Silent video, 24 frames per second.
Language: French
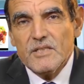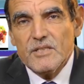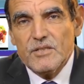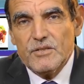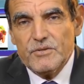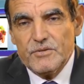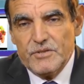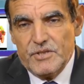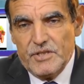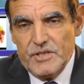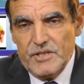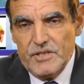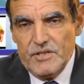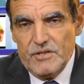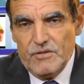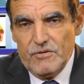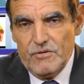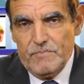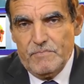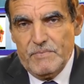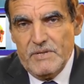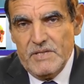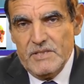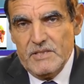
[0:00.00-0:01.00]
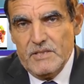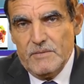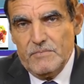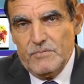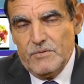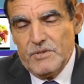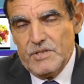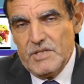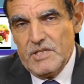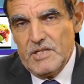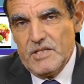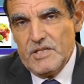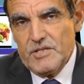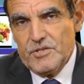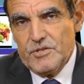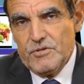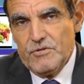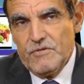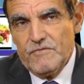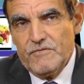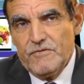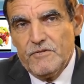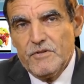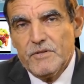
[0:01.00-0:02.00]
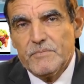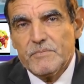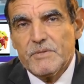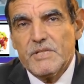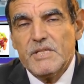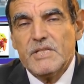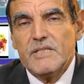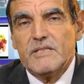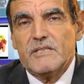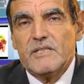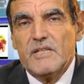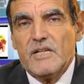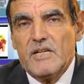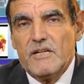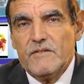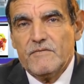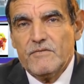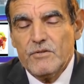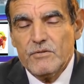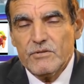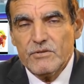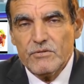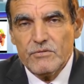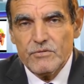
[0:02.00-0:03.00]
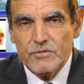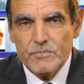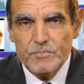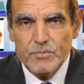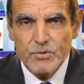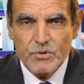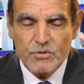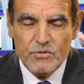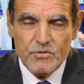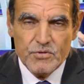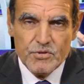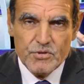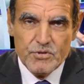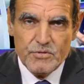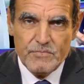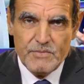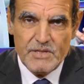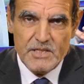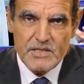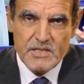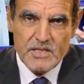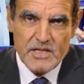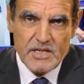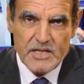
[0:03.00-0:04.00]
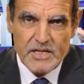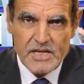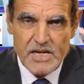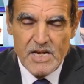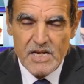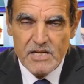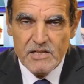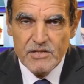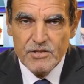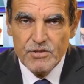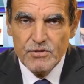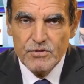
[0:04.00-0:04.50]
Donc le pain, d'abord, c'est la seule forme qui était avant donc pour consommer des céréales,